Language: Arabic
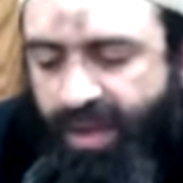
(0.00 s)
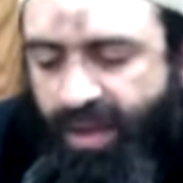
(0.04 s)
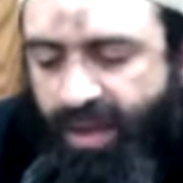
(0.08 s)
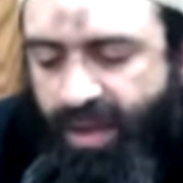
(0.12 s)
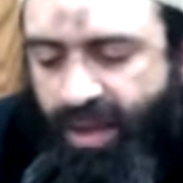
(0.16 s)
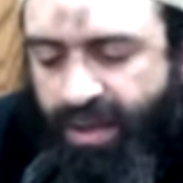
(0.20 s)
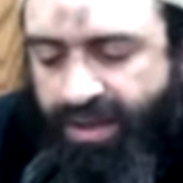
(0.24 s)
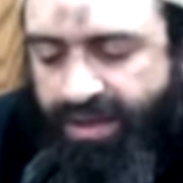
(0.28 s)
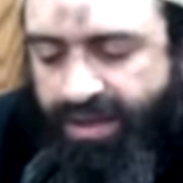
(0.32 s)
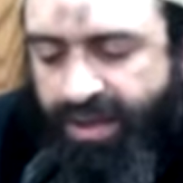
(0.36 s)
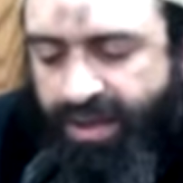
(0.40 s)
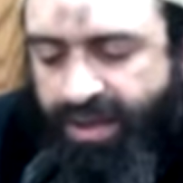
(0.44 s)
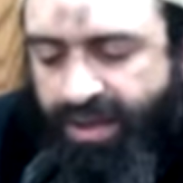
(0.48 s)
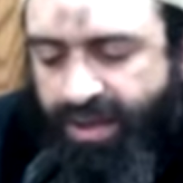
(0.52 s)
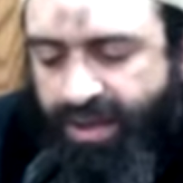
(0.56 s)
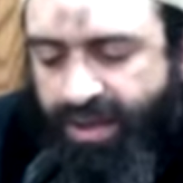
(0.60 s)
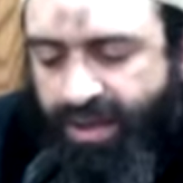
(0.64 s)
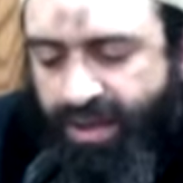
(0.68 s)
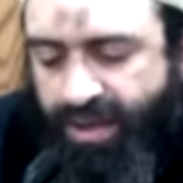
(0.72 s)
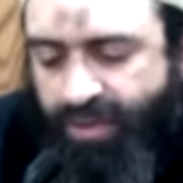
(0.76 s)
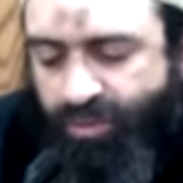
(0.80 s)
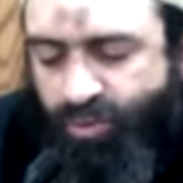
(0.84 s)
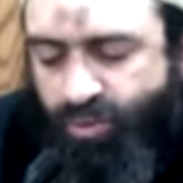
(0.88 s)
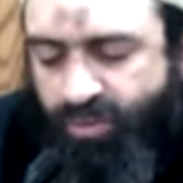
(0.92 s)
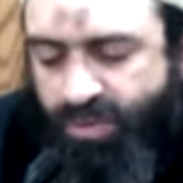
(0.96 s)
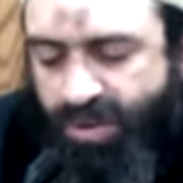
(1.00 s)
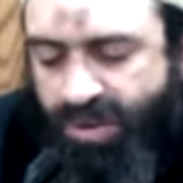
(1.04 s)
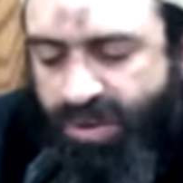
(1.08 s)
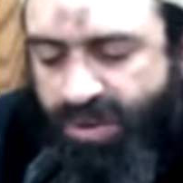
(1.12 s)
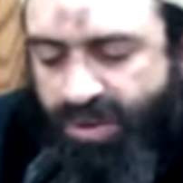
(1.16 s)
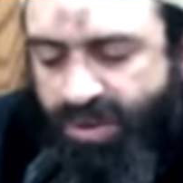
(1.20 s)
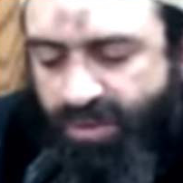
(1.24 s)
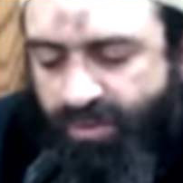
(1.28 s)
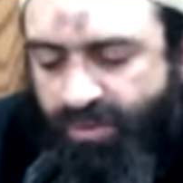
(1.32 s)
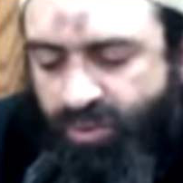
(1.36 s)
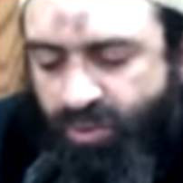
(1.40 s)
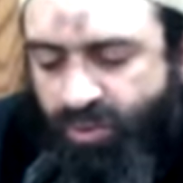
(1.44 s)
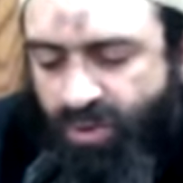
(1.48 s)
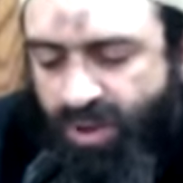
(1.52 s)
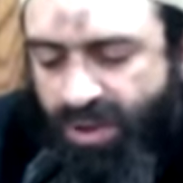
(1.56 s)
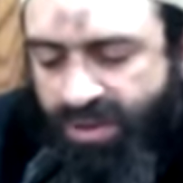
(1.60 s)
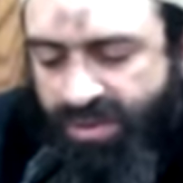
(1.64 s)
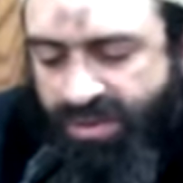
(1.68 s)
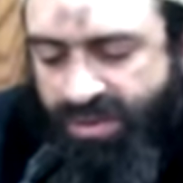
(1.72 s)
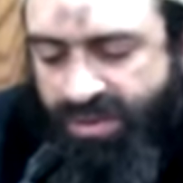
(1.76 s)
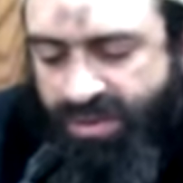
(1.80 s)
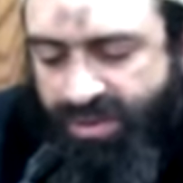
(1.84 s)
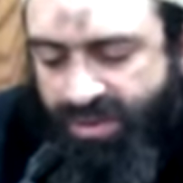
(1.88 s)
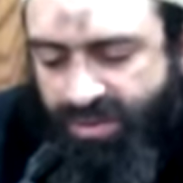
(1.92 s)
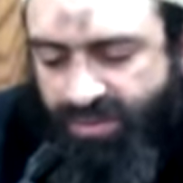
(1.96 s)
حدثنا أبو بكر بن
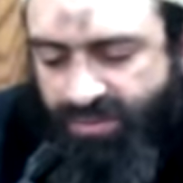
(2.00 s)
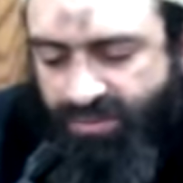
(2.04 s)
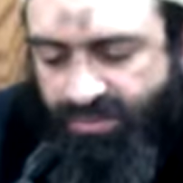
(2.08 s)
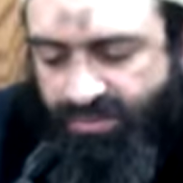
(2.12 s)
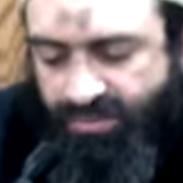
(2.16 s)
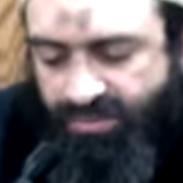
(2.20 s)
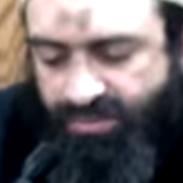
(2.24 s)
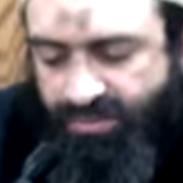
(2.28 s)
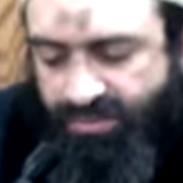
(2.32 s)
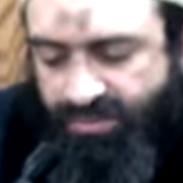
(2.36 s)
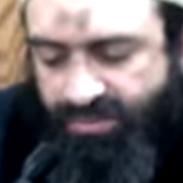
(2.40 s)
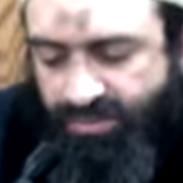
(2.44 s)
أصرم